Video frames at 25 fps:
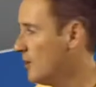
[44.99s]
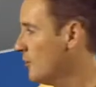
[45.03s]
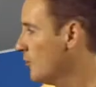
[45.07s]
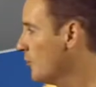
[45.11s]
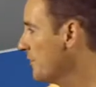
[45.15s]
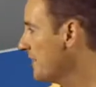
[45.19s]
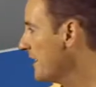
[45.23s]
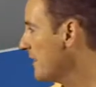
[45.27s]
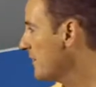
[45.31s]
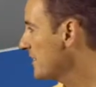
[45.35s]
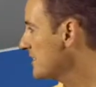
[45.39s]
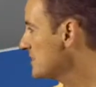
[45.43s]

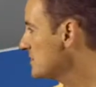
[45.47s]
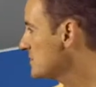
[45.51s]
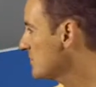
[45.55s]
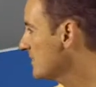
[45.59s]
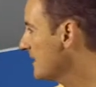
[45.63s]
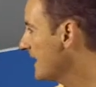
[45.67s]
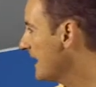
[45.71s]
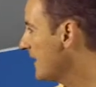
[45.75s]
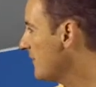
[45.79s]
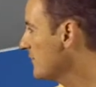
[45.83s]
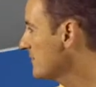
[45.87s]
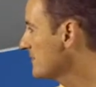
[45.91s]
und auch
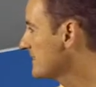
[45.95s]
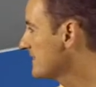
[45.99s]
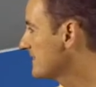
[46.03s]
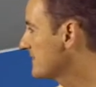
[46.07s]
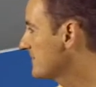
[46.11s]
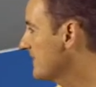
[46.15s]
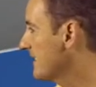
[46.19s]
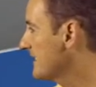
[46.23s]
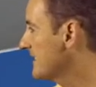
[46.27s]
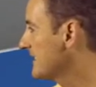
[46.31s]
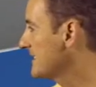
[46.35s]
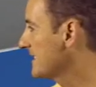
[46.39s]
Richtung
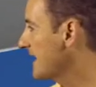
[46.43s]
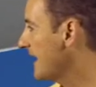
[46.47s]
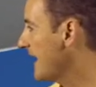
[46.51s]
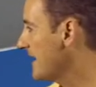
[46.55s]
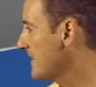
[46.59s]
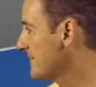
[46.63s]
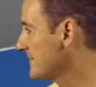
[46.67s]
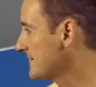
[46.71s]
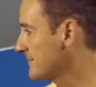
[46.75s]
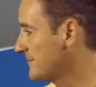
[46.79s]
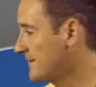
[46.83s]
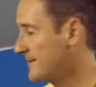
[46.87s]
Lausitz werden
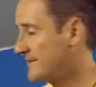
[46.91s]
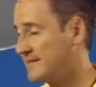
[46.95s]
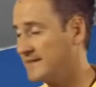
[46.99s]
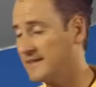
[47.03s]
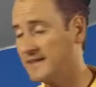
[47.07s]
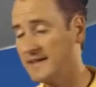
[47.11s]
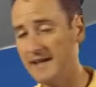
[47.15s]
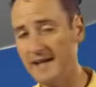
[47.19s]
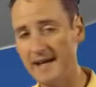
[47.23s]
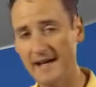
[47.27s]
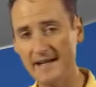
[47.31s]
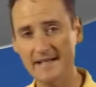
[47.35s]

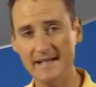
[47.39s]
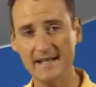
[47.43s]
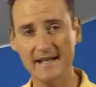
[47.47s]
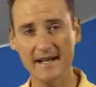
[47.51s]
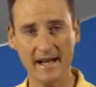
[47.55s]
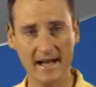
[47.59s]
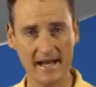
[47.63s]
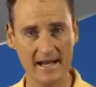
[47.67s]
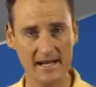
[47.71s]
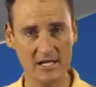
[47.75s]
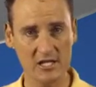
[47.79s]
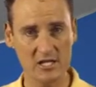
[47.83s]
23 Grad
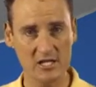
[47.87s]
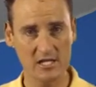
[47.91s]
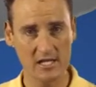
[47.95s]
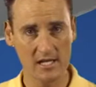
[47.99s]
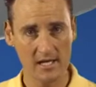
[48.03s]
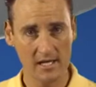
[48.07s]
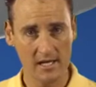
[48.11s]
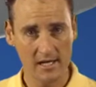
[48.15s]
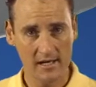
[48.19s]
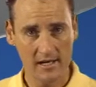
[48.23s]
erreicht.